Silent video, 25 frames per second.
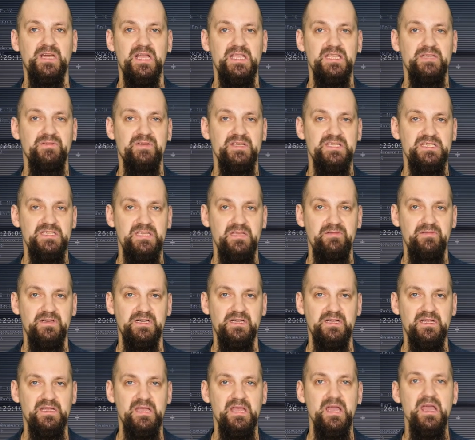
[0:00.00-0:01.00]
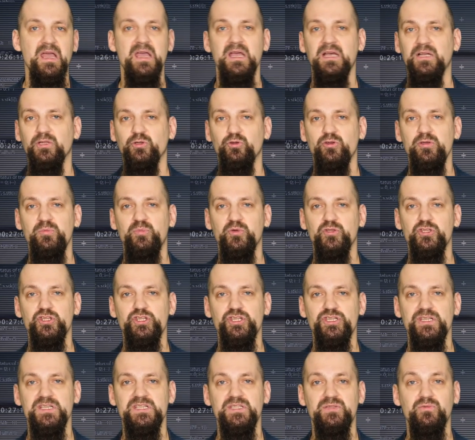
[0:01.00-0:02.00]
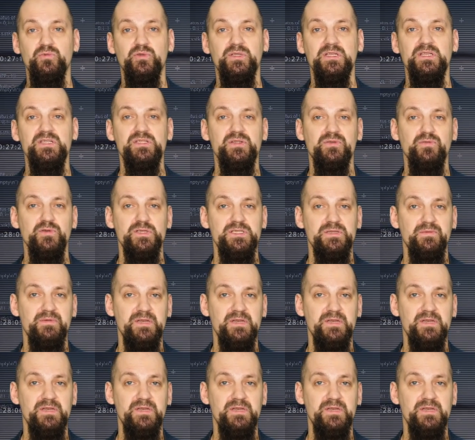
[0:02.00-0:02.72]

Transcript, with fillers: Крайнего Севера, но и путешествуют сквозь